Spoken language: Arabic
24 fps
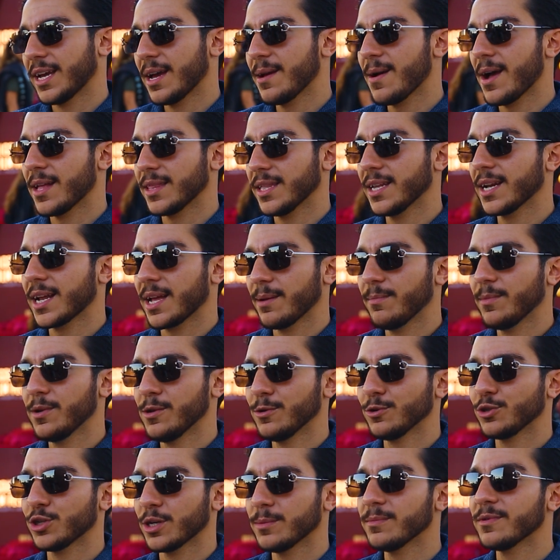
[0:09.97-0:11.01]
عندنا كام
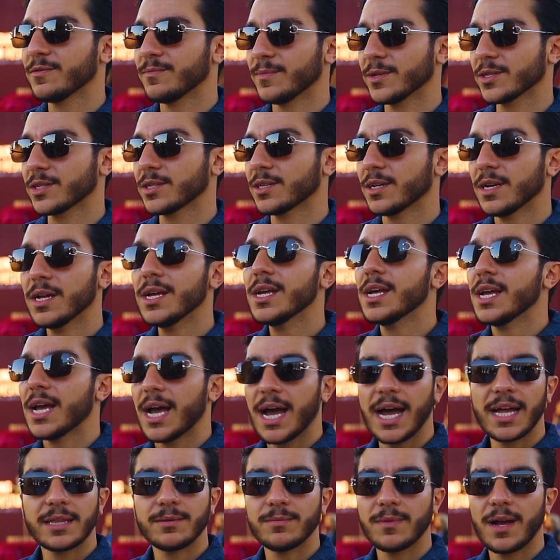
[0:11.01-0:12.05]
مليون شاب في مصر
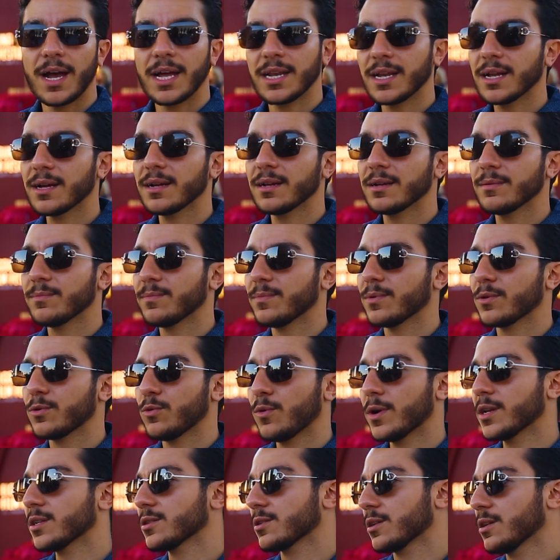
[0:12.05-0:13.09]
انا
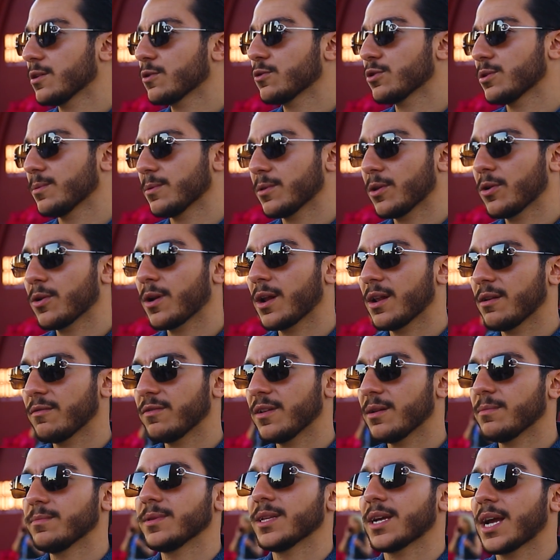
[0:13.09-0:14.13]
وانا صغير كنت بدور على
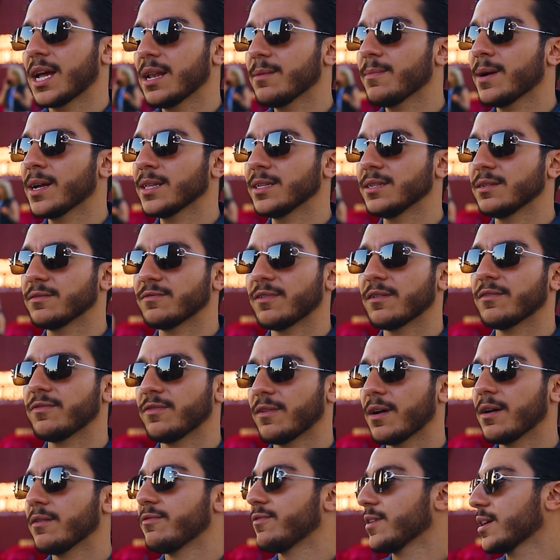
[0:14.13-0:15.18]
الافلام بتتكلم عني
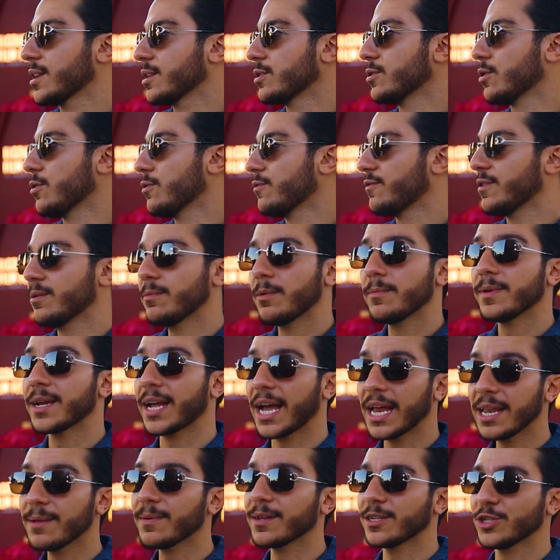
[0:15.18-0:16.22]
ففكره ان هو فيلم
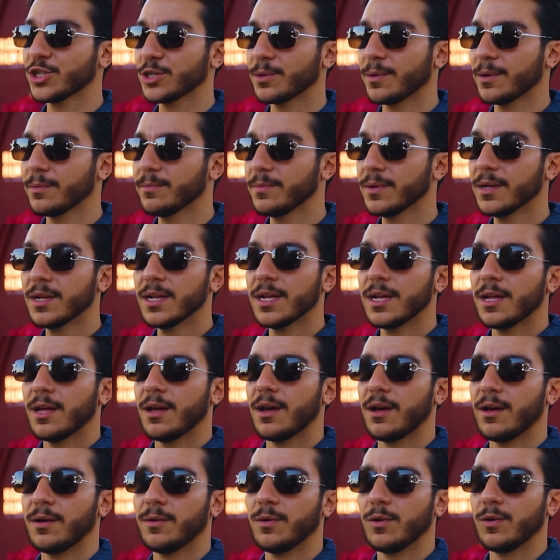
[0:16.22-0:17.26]
بيتكلم عن الشباب
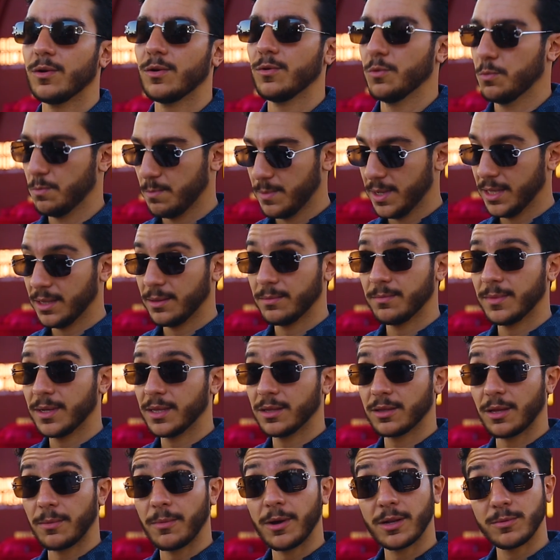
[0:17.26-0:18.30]
آه، من
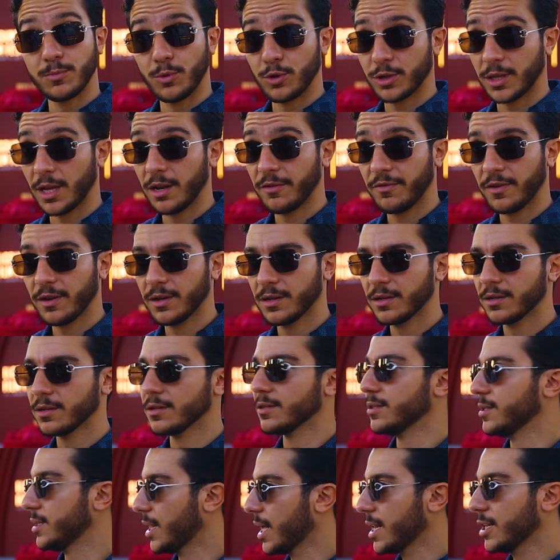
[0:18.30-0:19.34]
من طبقات مختلفه
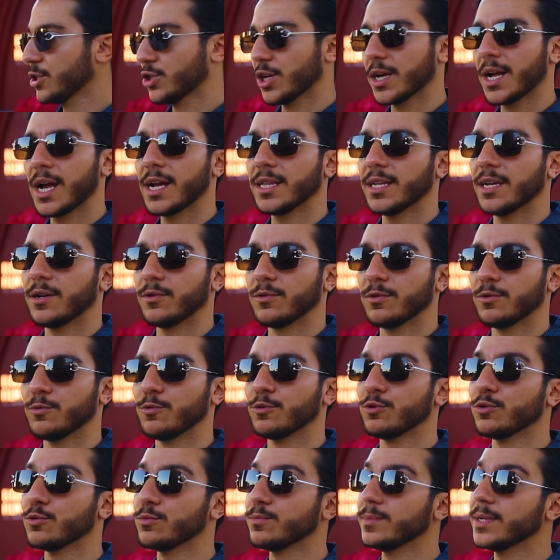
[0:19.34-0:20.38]
ده اللي شجعني قوي
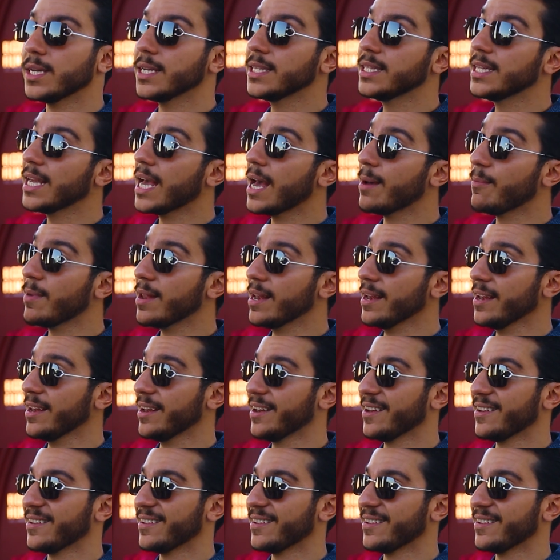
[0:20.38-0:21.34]
وانه بيدي امل